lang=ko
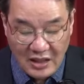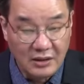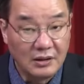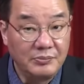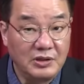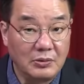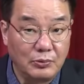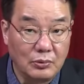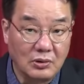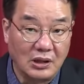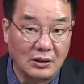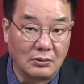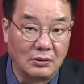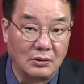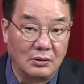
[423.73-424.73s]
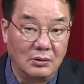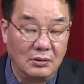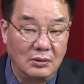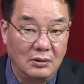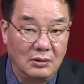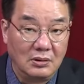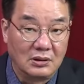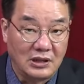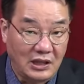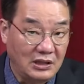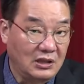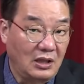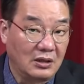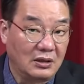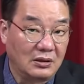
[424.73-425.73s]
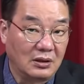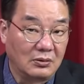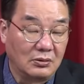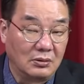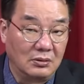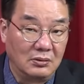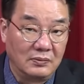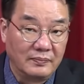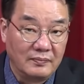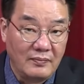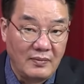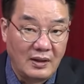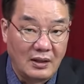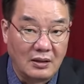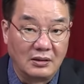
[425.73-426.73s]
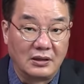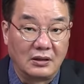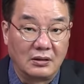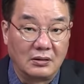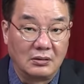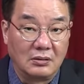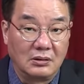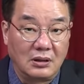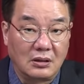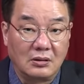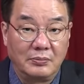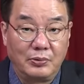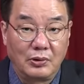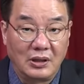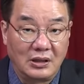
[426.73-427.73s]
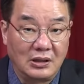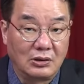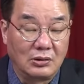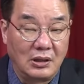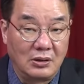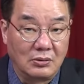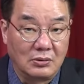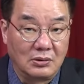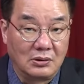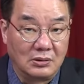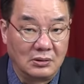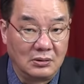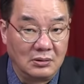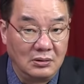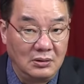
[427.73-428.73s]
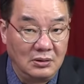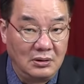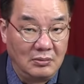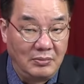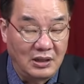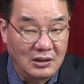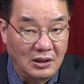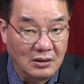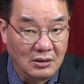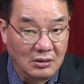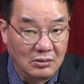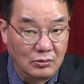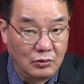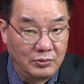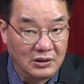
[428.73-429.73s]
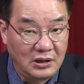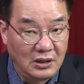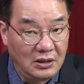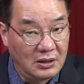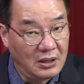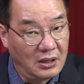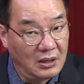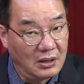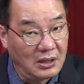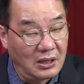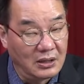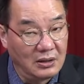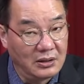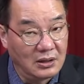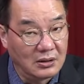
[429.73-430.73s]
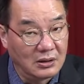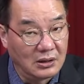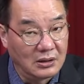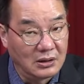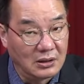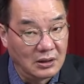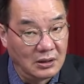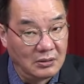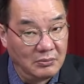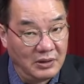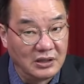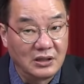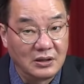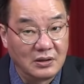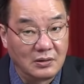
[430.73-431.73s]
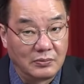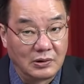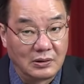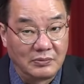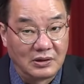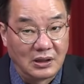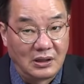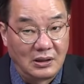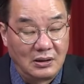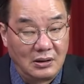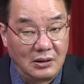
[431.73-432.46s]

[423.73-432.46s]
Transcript: 염치 불구하고 자기 살겠다고 그전에는 특검 포기한다고 해놓고는 막상 두 번째 이게 가결될 것같은 메시지를 보냅니다.